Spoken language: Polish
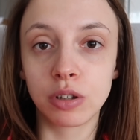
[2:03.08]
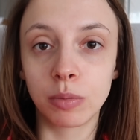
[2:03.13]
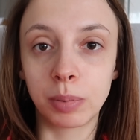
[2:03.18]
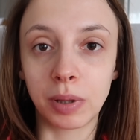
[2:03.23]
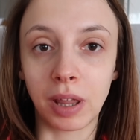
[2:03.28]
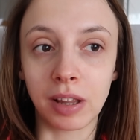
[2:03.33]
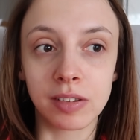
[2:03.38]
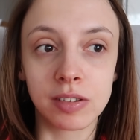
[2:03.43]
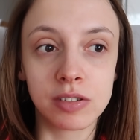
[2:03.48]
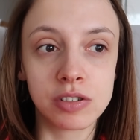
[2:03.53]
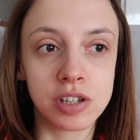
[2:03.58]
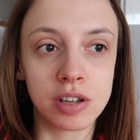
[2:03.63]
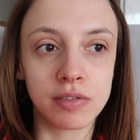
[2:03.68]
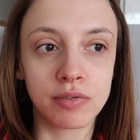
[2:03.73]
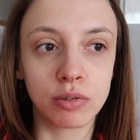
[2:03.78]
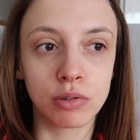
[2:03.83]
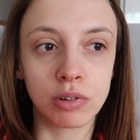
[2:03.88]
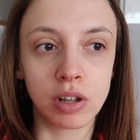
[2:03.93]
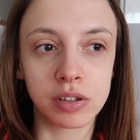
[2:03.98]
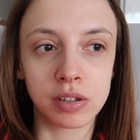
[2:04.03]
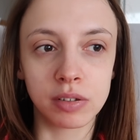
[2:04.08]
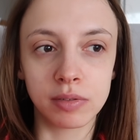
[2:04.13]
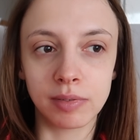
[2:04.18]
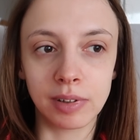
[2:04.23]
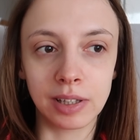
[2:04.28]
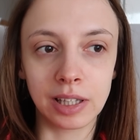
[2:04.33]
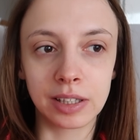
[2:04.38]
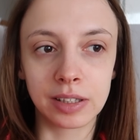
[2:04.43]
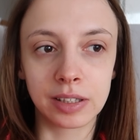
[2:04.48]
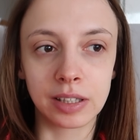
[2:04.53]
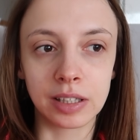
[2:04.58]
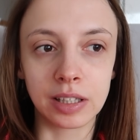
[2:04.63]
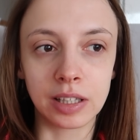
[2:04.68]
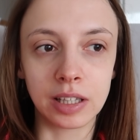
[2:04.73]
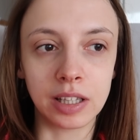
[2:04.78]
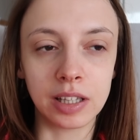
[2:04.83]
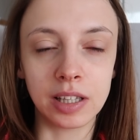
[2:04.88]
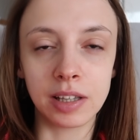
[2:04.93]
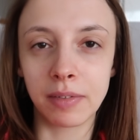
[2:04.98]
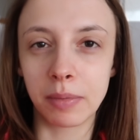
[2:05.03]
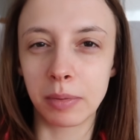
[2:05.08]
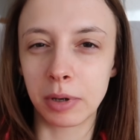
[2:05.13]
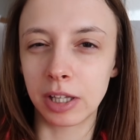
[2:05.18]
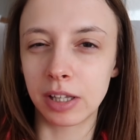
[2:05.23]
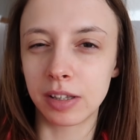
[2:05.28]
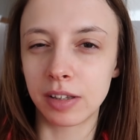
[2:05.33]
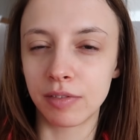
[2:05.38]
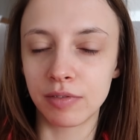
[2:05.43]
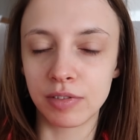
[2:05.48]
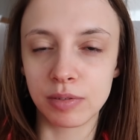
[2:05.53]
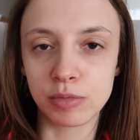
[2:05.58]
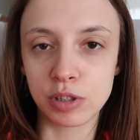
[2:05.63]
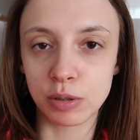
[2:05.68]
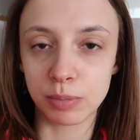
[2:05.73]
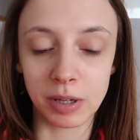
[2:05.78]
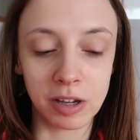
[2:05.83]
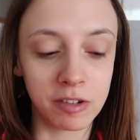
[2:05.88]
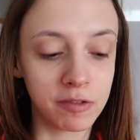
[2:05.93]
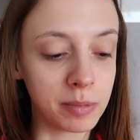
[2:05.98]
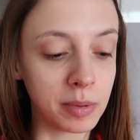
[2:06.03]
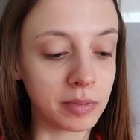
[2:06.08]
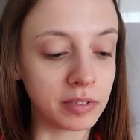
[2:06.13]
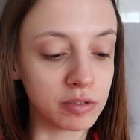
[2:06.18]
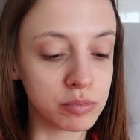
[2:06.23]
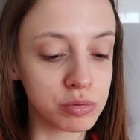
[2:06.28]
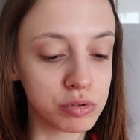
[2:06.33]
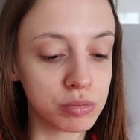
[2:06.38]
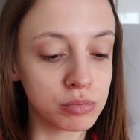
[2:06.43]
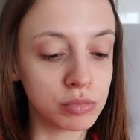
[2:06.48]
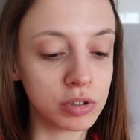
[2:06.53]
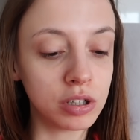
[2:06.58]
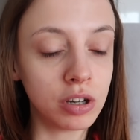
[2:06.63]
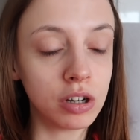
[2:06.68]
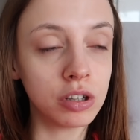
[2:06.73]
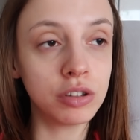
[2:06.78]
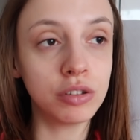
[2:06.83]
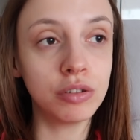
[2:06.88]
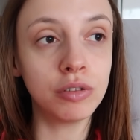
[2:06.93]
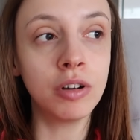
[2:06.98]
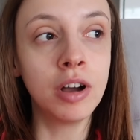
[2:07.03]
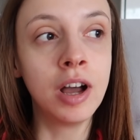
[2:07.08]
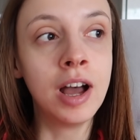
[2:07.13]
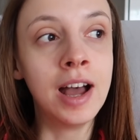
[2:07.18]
do pracy. Dzisiaj w ogóle są walentynki. Nie wiem, kiedy ten film się pojawi, pewnie w przyszłym tygodniu.